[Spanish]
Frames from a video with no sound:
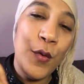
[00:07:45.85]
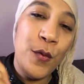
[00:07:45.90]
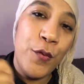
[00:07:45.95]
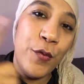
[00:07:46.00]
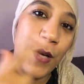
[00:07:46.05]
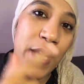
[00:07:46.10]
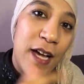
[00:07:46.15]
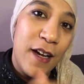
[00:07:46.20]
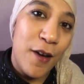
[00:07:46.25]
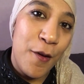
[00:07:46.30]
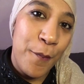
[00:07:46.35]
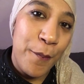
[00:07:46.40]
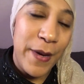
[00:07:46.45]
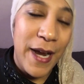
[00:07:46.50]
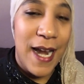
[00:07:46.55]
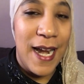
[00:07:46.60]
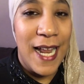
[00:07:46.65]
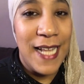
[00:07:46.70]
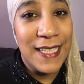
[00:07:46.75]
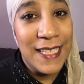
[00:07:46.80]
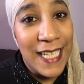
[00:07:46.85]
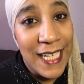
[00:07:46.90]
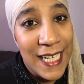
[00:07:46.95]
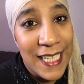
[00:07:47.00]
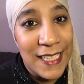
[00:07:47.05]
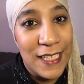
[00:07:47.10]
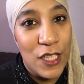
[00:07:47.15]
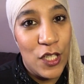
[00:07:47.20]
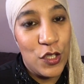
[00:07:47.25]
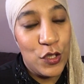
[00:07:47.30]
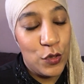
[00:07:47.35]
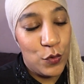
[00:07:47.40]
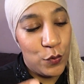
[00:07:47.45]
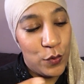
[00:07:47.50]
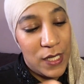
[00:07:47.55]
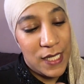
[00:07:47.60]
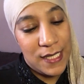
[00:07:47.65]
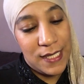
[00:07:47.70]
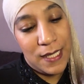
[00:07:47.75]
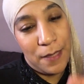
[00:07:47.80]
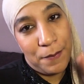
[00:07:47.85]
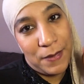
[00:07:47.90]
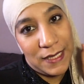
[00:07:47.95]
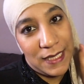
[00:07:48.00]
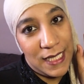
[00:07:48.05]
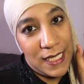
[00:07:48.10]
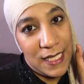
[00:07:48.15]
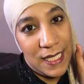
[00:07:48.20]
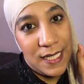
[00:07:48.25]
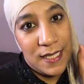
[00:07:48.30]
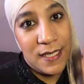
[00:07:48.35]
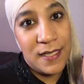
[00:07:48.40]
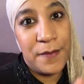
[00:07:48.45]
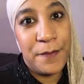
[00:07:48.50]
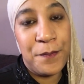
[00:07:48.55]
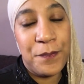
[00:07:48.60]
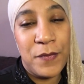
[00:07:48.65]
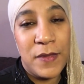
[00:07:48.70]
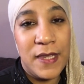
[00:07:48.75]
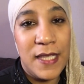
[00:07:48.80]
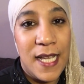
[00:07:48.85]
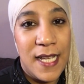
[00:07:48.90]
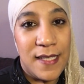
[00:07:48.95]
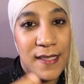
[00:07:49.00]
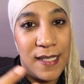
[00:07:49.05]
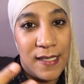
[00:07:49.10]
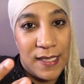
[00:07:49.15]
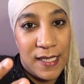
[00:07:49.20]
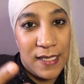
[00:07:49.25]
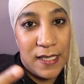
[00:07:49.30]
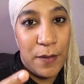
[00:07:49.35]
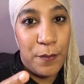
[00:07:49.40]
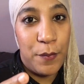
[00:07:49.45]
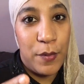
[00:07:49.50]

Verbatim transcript: fui a comprar al Decathlon unas zapatillas de estas que se